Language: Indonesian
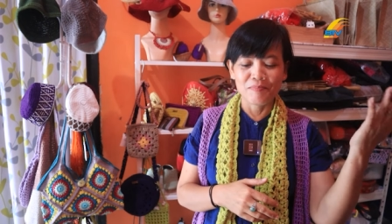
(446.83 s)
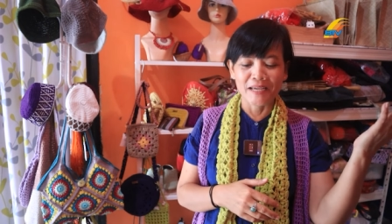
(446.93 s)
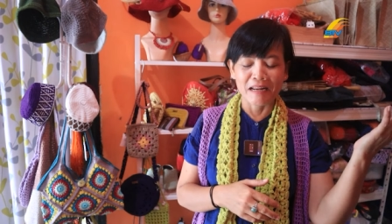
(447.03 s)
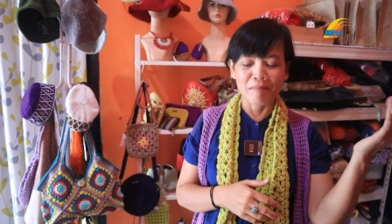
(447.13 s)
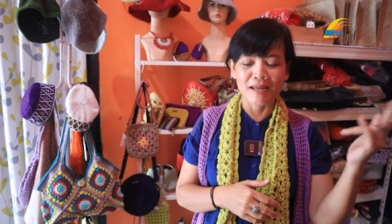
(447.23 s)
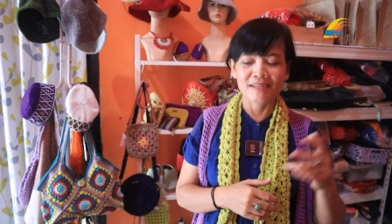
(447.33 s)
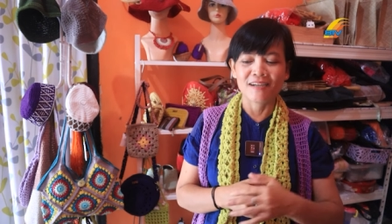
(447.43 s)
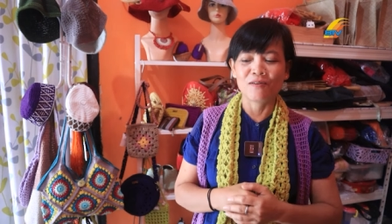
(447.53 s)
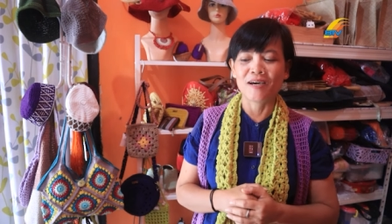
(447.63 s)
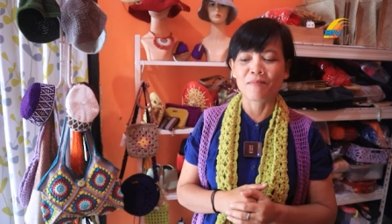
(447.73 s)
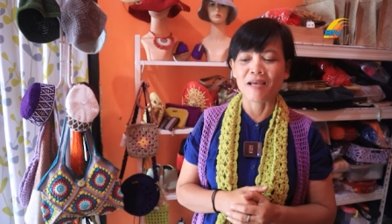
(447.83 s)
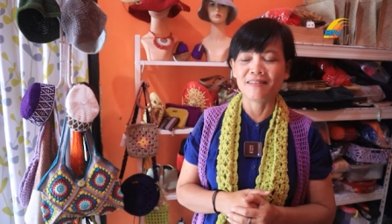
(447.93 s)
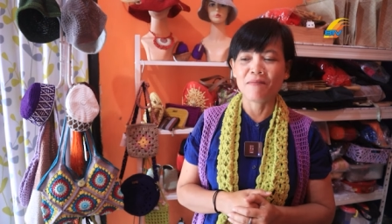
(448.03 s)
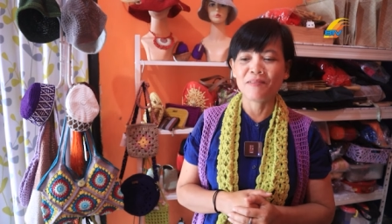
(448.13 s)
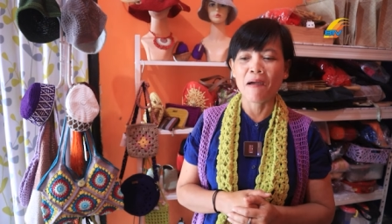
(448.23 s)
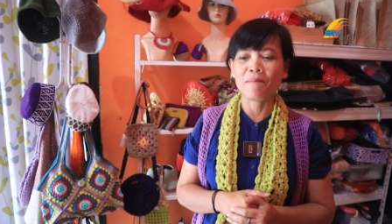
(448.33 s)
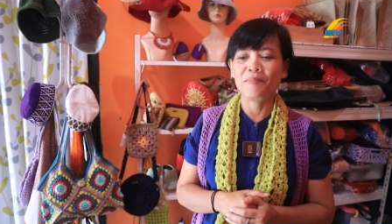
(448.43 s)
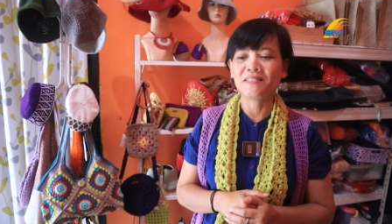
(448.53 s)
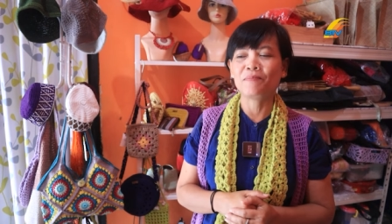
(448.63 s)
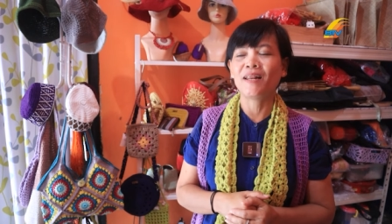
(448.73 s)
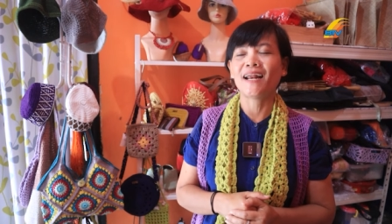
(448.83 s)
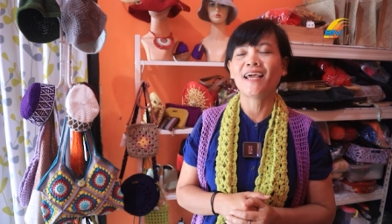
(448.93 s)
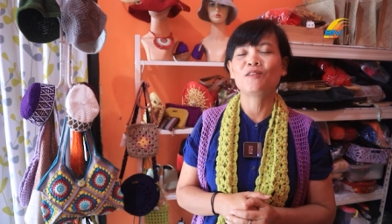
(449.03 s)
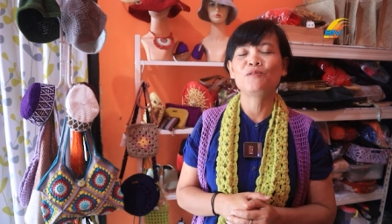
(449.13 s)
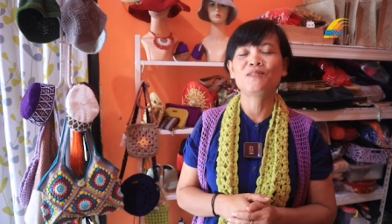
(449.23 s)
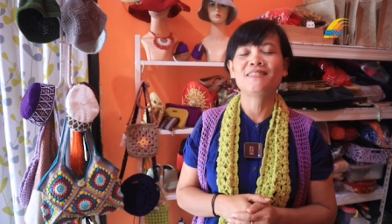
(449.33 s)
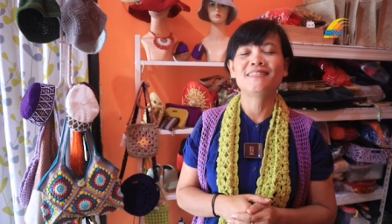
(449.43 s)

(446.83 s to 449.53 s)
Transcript: pengiriman keluar Batam tapi sebenarnya itu